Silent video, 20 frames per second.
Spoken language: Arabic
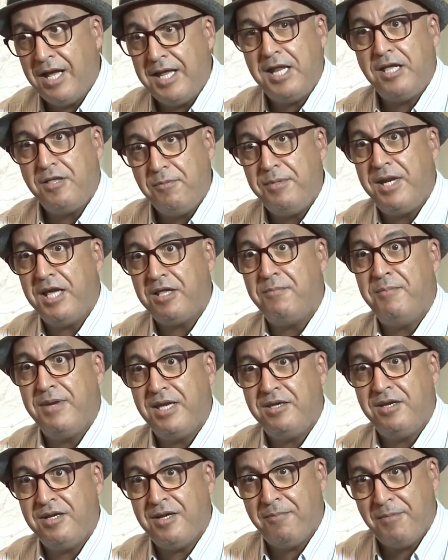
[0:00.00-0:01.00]
ان دمنات
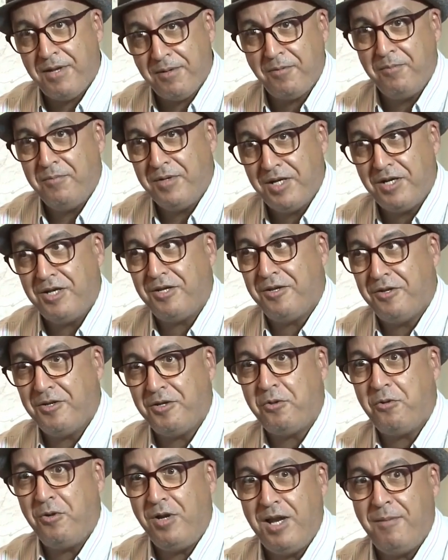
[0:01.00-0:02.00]
مدينه ما
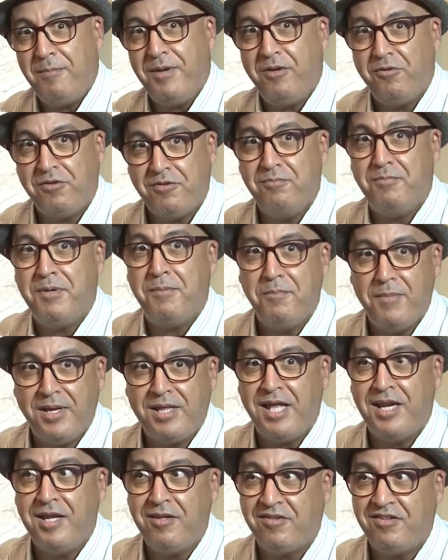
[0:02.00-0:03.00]
نهضروا على ما يسمى
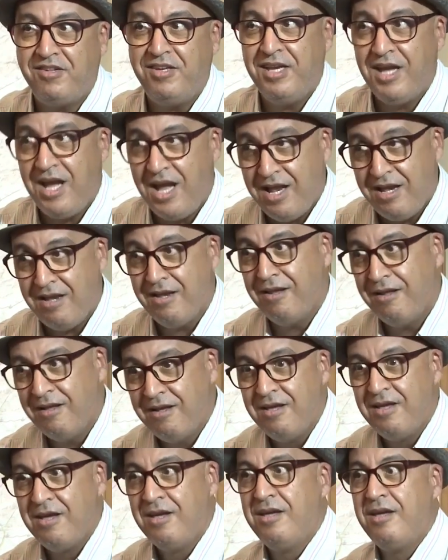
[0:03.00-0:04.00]
مثلا السياحه
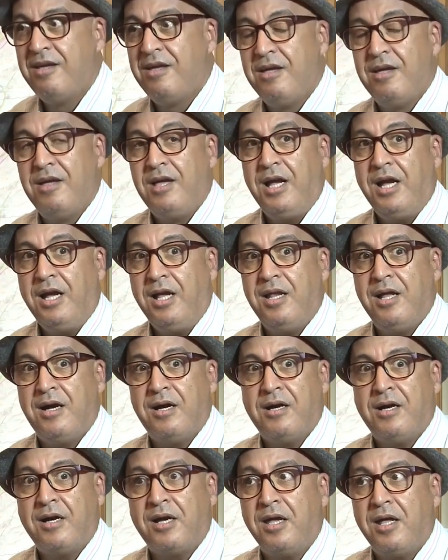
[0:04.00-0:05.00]

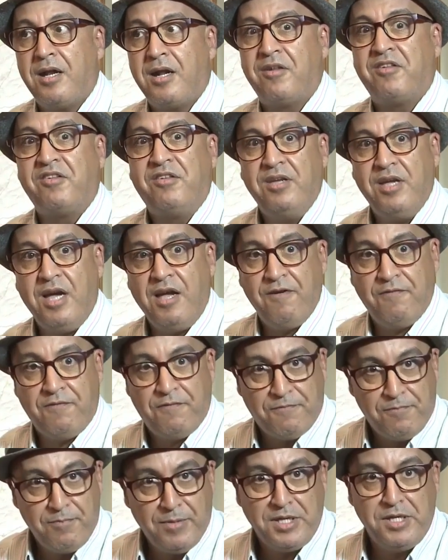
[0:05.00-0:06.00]
على غير السياحه
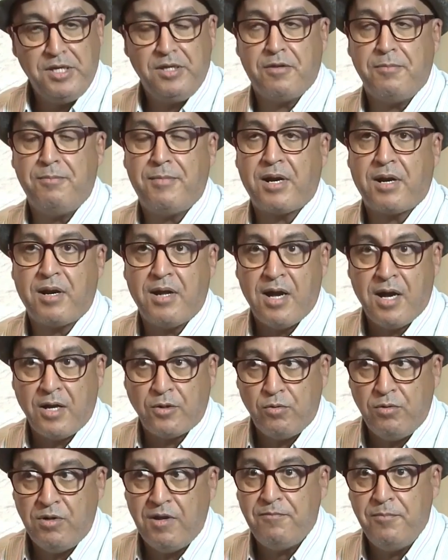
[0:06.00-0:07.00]
في مدينه
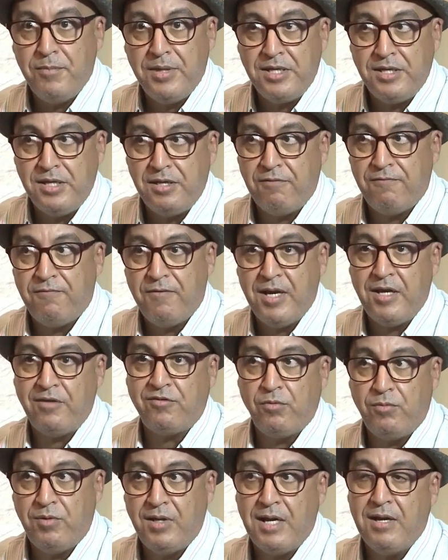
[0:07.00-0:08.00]
مراكش ولا في مدينه
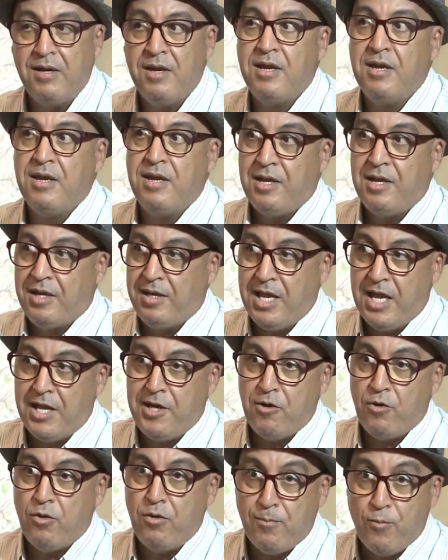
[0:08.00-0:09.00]
فاس ولا
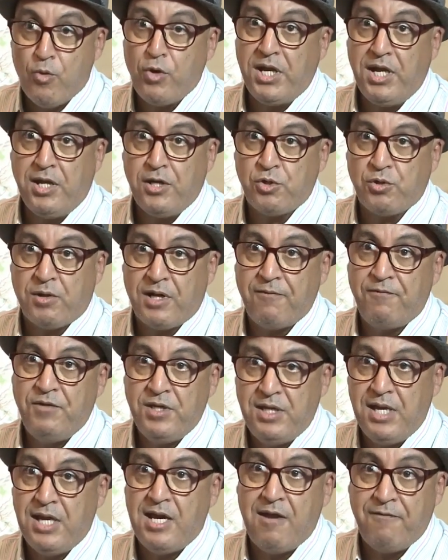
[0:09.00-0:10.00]
لانه الموقع
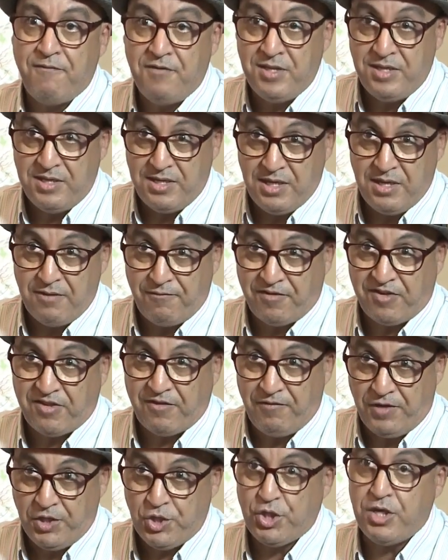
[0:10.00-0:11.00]
الجغرافي ديالها في الدير في
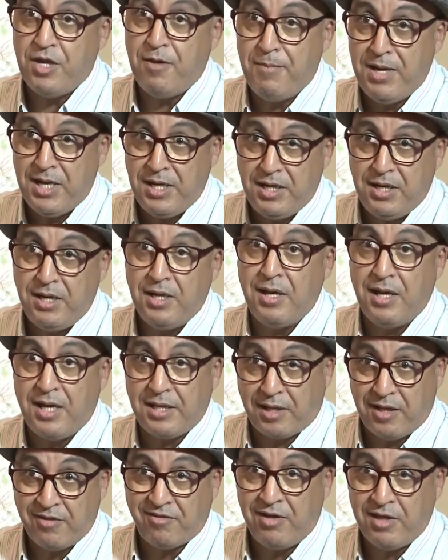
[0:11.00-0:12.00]
السفح الشمالي
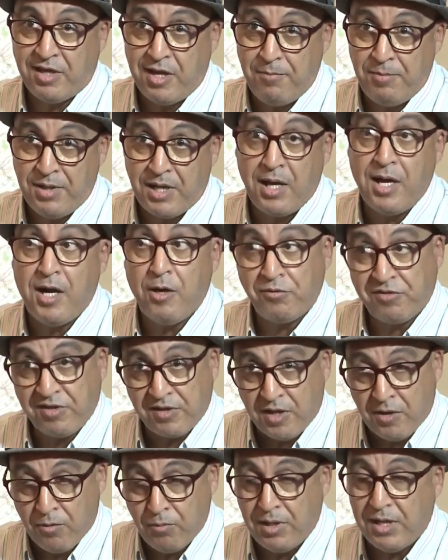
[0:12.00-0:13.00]
الاطلس الكبير
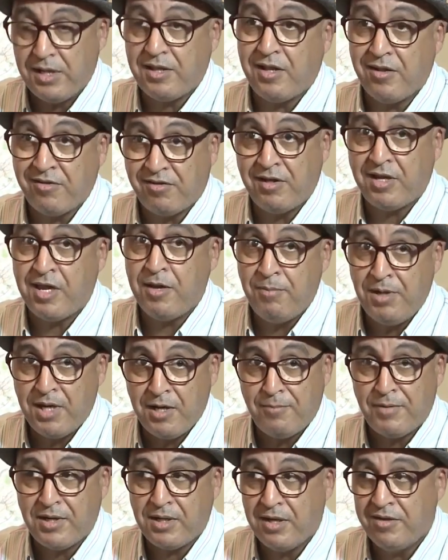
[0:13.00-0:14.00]
الاوسط او الاطلس
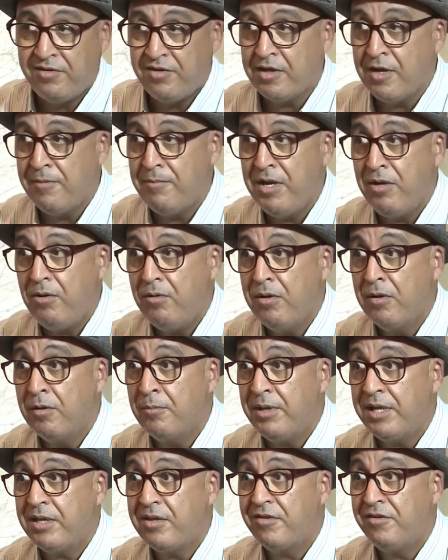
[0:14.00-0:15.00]
الكبير المركزي كما
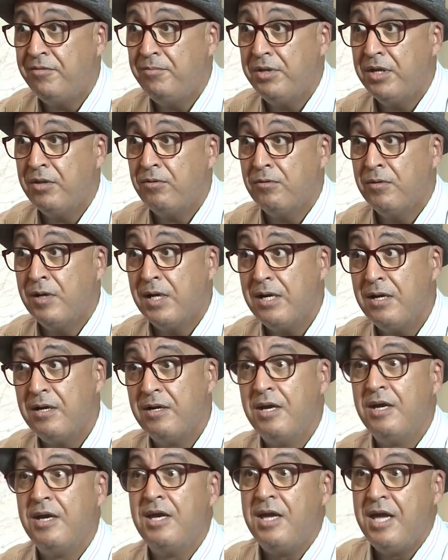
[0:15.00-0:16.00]
يحل بعض
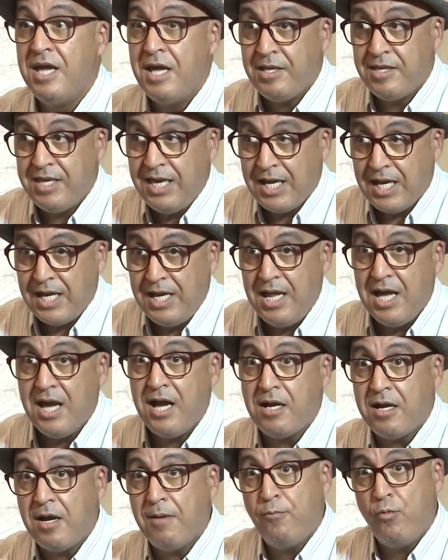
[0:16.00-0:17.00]
تسميتها
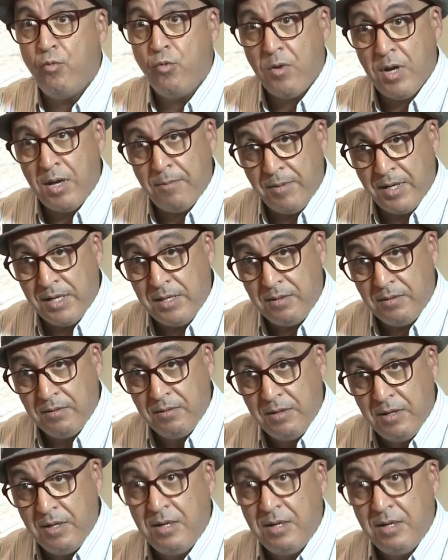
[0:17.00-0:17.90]
تيخليها كبوابه